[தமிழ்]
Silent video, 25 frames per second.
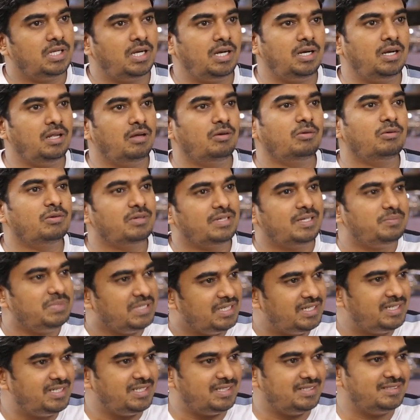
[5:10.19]
அண்ட் அவங்க
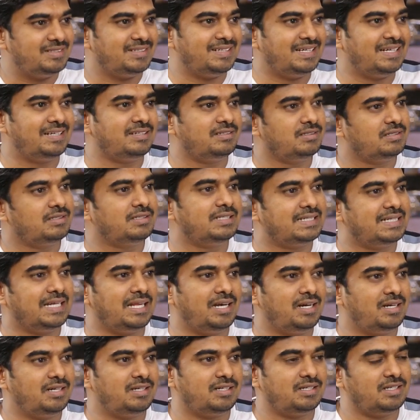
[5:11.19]
எபிலிட்டி அண்ட் அந்த
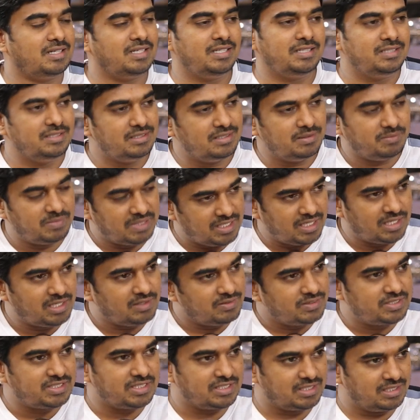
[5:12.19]
டேலண்டட் இந்த
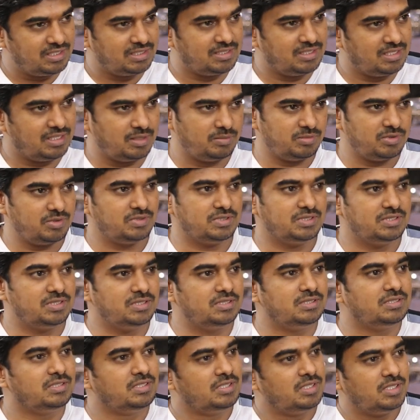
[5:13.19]
மாதிரியான விஷயங்கள் தான் நமக்கு
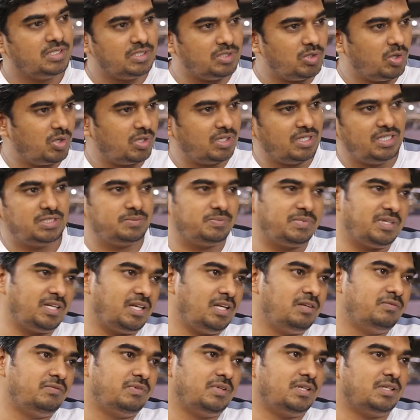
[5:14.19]
வந்து இது ஆர்கனைஸ் பண்ண
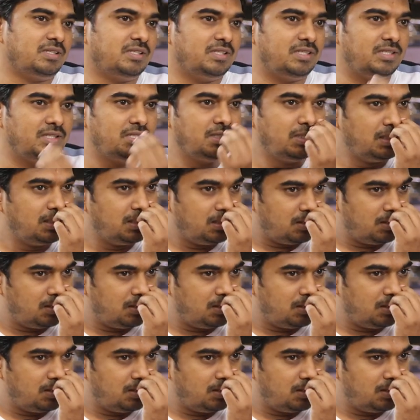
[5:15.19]
ஹெல்ப்ஃபுல்லாக இருந்தது